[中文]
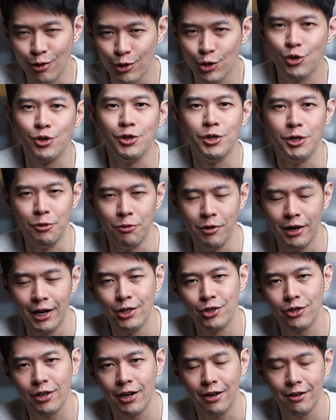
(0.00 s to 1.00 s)
有趣的文
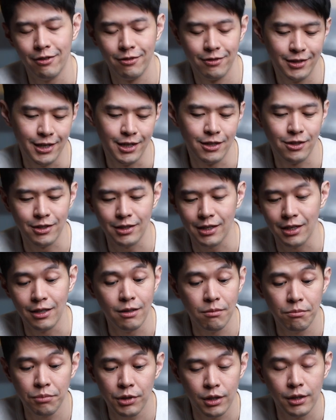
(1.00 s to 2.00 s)
案就好。那这是跟
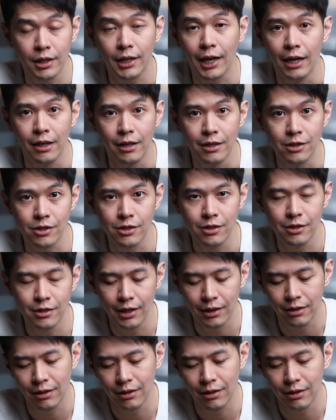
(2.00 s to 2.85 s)
影片的概念是一